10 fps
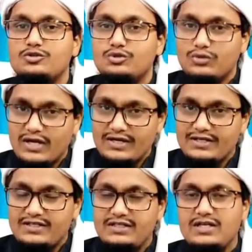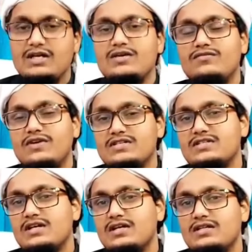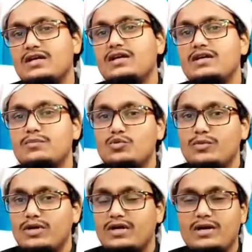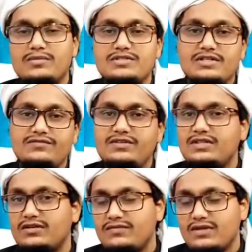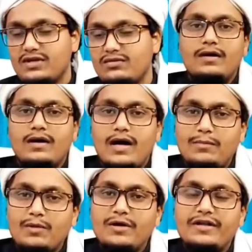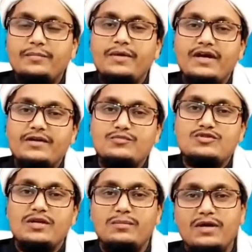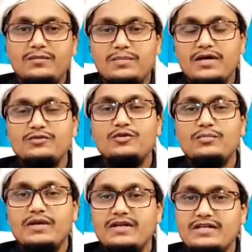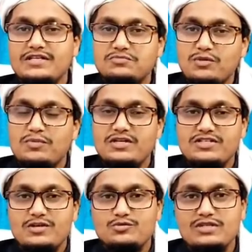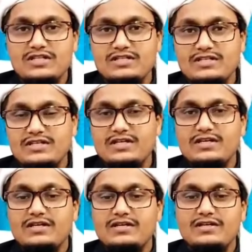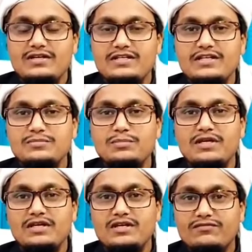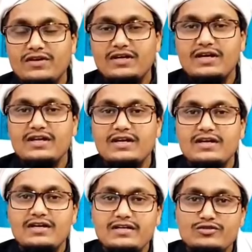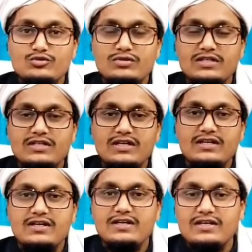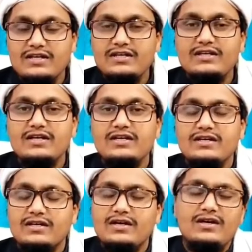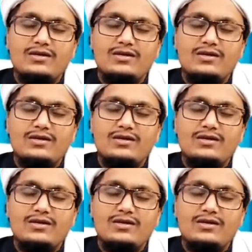शुक्राने की वास्ते अल्लाह ताला के मुंह मेरा काब शरीफ की तरफ अल्लाह अब हमारे प्यारे मुसलमान भाई और बहनें इसमें परेशान हो जाते हैं कि नियत में नफल कहना है या सुन्नत कहना है या नहीं कहना है